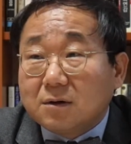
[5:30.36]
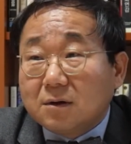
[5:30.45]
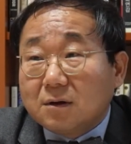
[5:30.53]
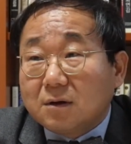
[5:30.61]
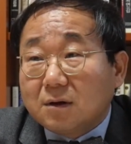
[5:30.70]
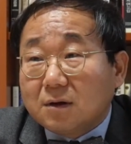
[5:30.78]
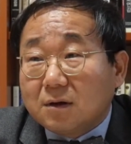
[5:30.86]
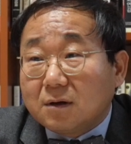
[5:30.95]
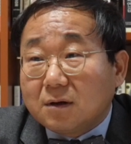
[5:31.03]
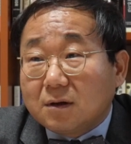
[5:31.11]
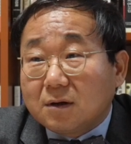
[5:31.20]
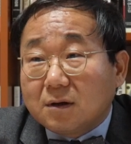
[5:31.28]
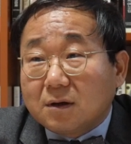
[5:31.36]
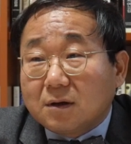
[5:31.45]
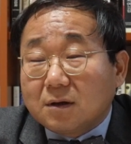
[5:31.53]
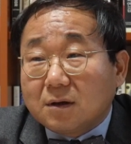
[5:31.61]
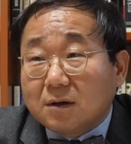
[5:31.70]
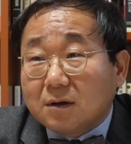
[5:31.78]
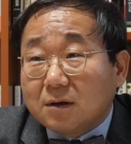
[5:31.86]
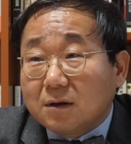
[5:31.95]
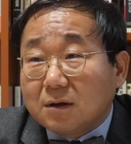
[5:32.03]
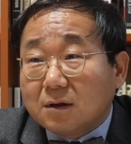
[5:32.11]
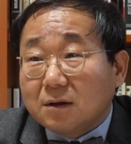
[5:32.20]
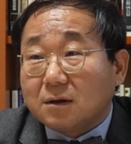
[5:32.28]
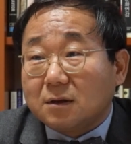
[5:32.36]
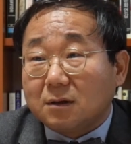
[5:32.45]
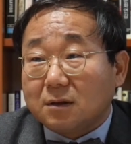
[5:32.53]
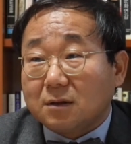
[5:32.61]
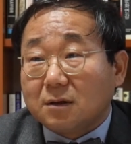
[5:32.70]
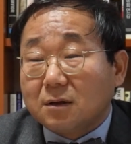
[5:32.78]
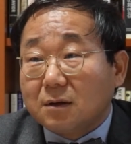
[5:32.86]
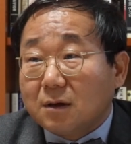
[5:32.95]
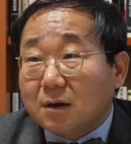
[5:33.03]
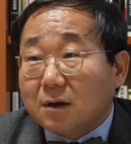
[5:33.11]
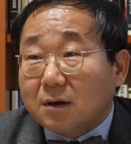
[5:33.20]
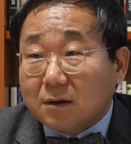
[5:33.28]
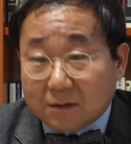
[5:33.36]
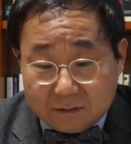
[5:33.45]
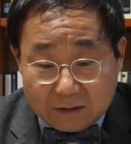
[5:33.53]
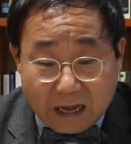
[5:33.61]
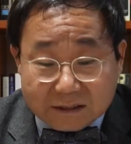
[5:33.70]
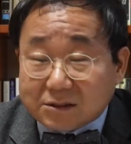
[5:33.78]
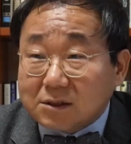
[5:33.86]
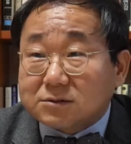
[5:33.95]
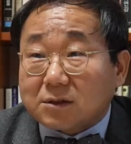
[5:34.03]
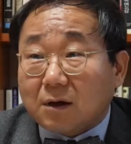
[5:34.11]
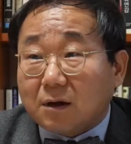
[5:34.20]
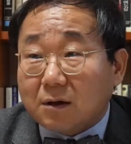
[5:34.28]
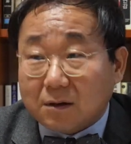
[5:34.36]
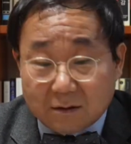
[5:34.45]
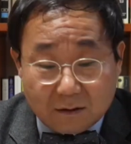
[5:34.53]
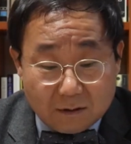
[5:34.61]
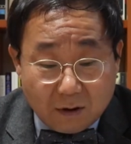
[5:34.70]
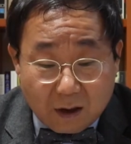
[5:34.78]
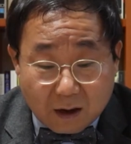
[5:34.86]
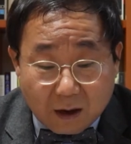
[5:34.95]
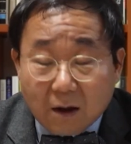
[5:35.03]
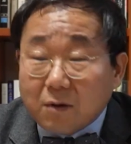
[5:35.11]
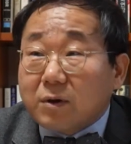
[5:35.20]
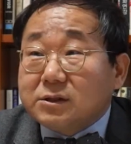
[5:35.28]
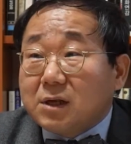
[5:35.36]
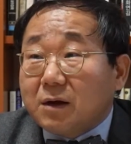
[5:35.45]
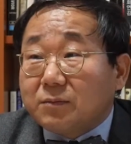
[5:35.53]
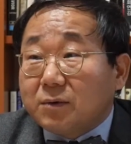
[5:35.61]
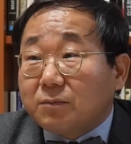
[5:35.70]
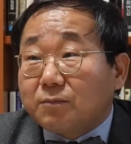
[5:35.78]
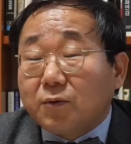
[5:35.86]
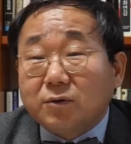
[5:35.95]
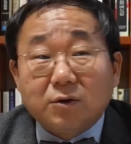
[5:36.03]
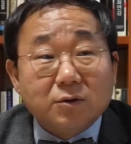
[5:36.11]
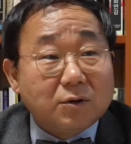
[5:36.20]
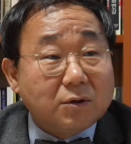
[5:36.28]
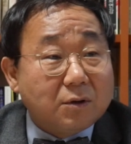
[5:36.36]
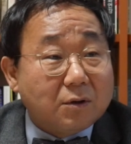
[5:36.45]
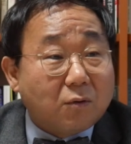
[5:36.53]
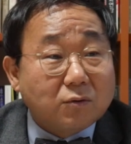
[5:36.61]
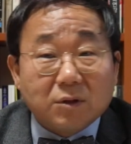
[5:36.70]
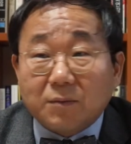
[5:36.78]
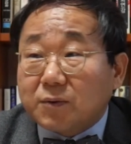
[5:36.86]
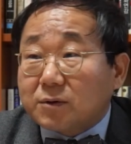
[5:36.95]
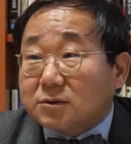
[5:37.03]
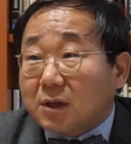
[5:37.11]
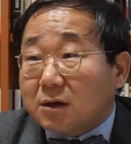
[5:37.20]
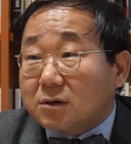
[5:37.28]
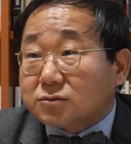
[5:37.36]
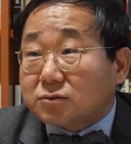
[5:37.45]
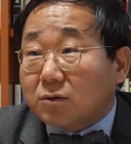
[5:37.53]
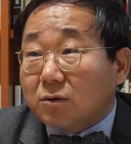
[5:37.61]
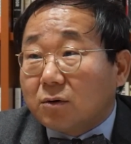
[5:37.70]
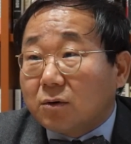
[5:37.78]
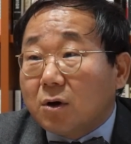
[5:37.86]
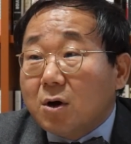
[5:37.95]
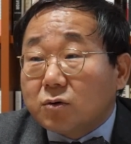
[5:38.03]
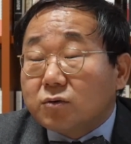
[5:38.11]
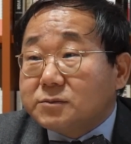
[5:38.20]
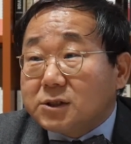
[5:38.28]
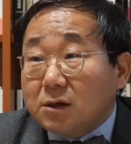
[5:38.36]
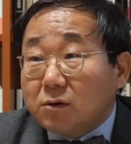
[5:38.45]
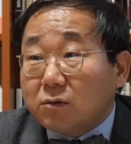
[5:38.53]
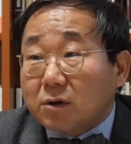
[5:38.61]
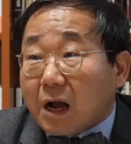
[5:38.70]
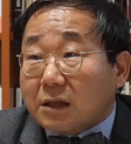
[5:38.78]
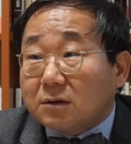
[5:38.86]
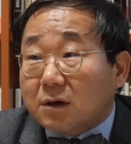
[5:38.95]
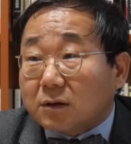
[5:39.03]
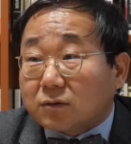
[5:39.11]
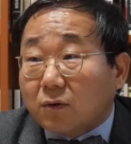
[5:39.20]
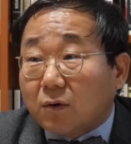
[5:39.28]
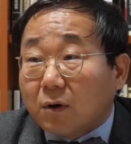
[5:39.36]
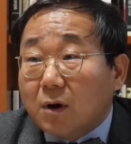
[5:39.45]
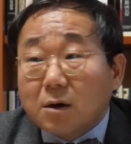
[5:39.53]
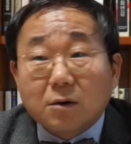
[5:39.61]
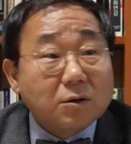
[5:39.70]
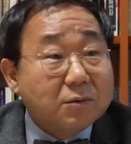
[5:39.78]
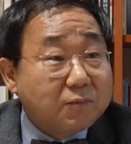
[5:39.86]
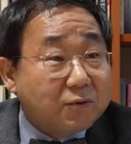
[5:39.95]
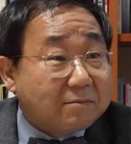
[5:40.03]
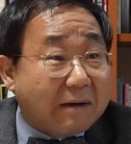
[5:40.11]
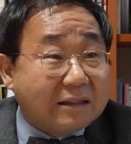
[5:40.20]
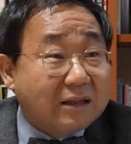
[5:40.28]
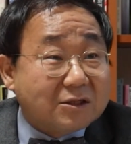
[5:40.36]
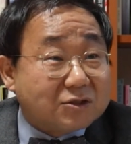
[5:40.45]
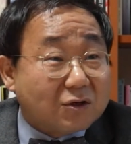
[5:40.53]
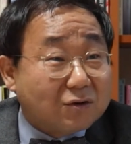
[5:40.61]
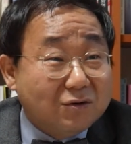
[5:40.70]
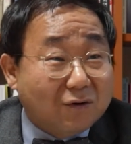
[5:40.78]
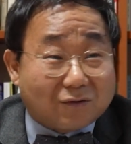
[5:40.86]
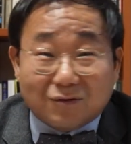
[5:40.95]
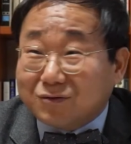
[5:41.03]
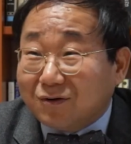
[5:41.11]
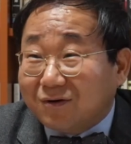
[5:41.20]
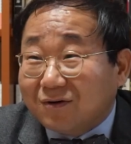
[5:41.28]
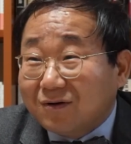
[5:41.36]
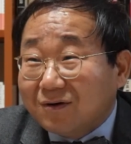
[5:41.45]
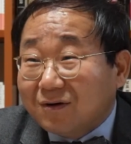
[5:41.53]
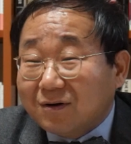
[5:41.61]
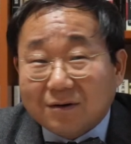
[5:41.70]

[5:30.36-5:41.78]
그러네요. 거기 출입하는 기자들도 너무 낯, 낯선 생각으로. 네. 네. 왜냐하면 본인이 홍 대표를 따라서 룸살롱을 가더라도 그런 분을 만난 적은 없거든. 음.